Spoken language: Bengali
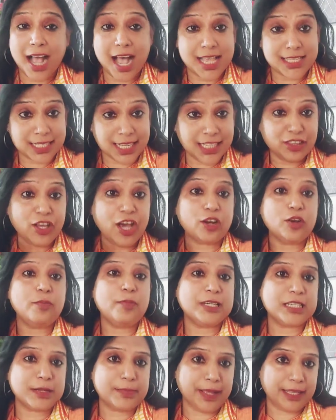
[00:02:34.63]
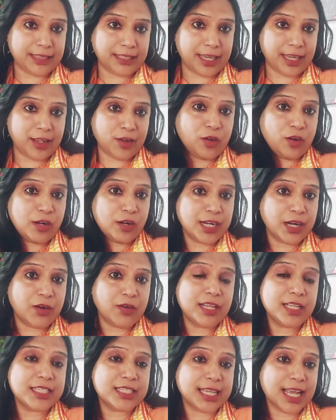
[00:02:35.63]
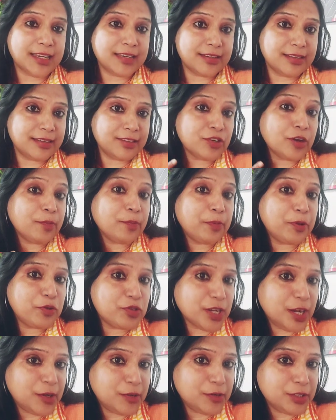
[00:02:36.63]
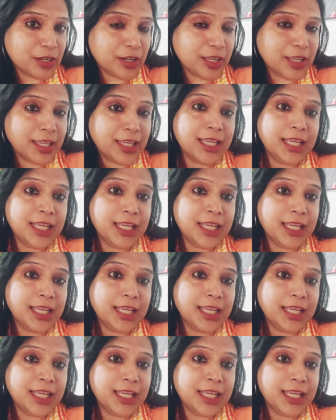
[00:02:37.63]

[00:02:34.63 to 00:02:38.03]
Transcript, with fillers: আজকাল তো আরও বেশি মাত্রায় কল রেকর্ডিং চ্যাট সব কিছু আউটার